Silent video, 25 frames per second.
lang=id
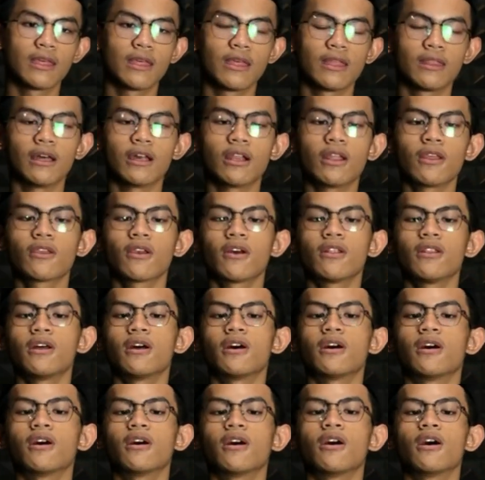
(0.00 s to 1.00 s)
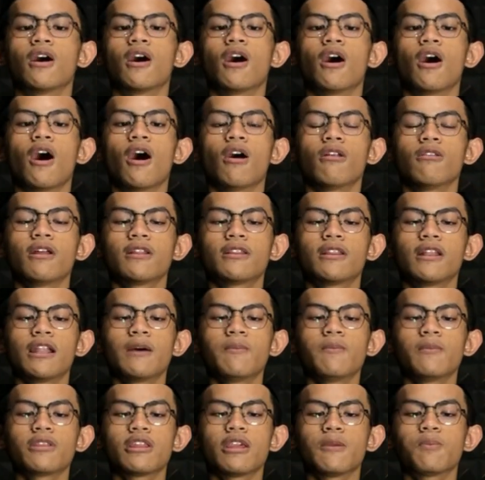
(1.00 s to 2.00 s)
Dari sana Allah
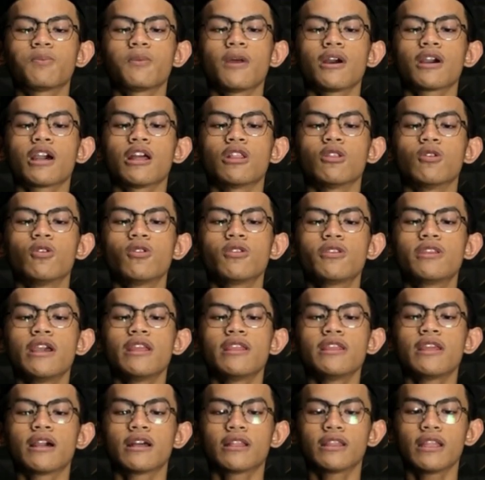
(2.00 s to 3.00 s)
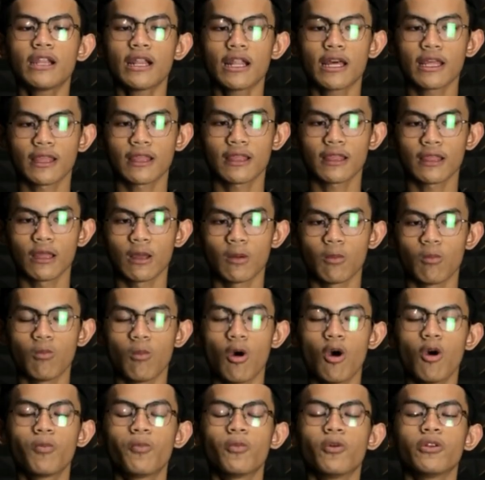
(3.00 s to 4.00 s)
telah menciptakan hujan yang deras
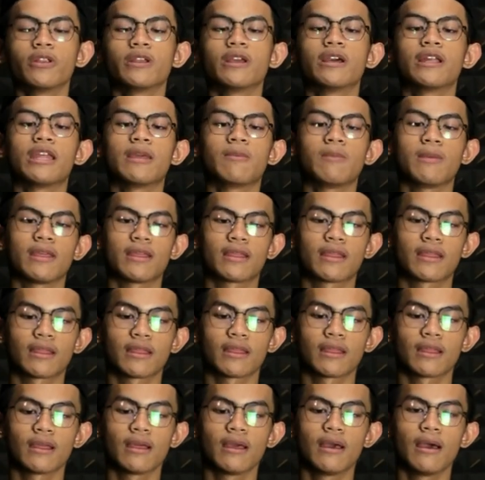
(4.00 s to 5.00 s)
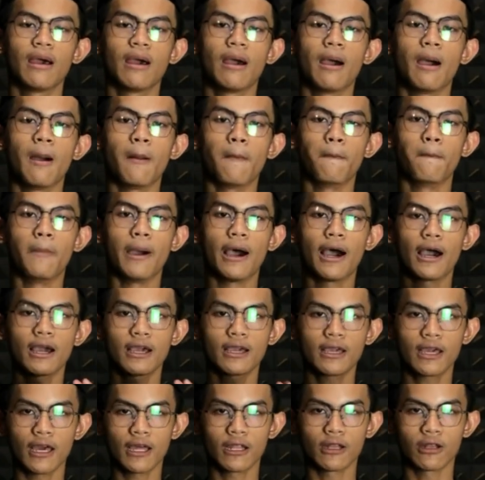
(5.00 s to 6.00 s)
maupun gerimis.
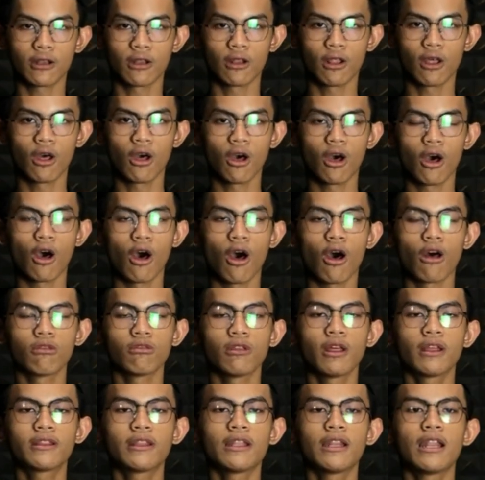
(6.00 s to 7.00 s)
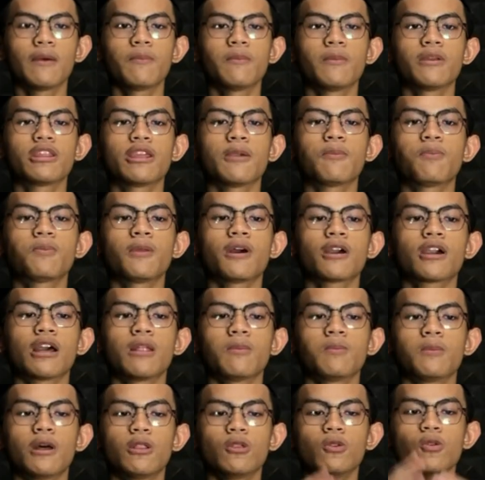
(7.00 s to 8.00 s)
Bahkan Allah telah
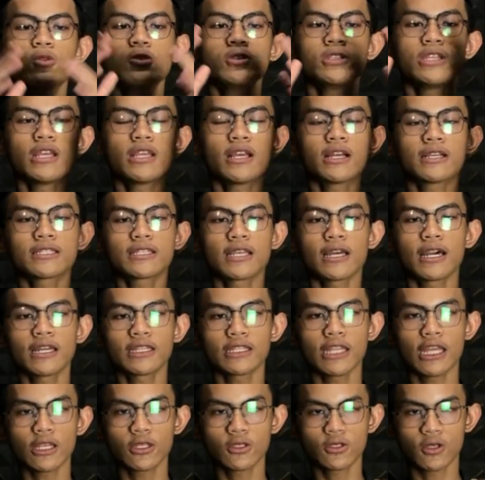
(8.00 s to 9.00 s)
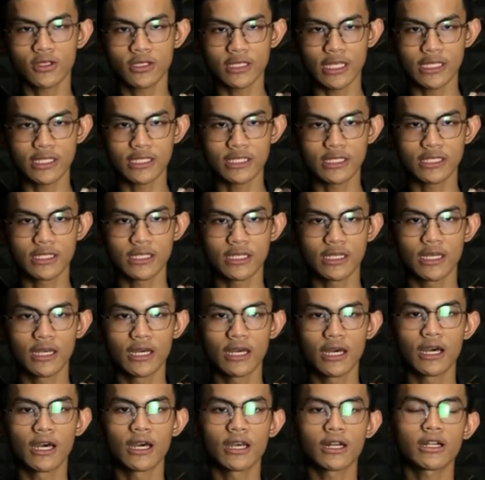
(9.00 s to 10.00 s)
menciptakan manusia yang sangat eksotis.
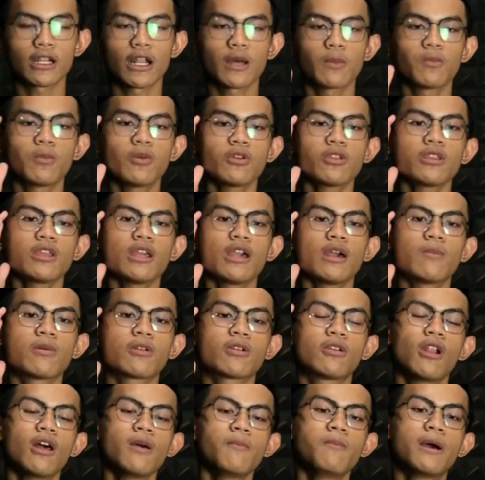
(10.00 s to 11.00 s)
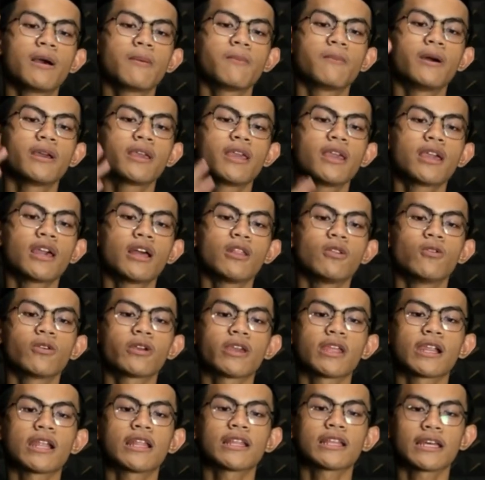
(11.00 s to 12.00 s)
Rambutnya bergelombang bagikan
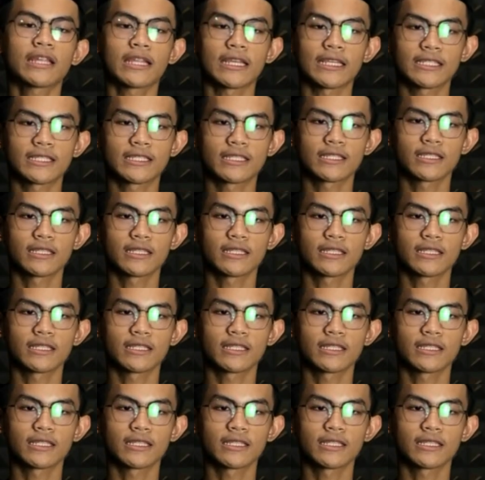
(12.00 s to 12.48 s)
ukiran keris.